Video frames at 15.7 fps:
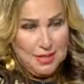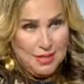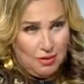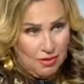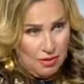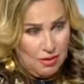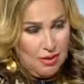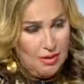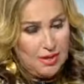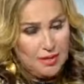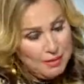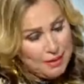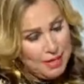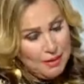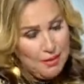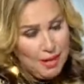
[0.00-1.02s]
اه احنا
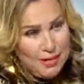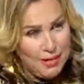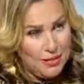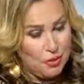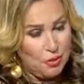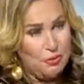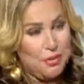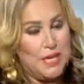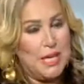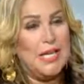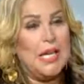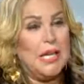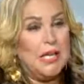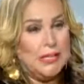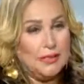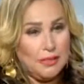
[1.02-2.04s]
بنتكلم على الطبيعي
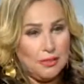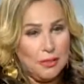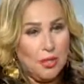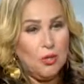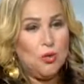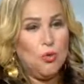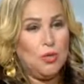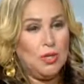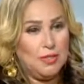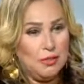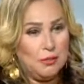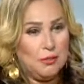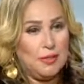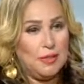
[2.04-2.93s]
التدرج الرجل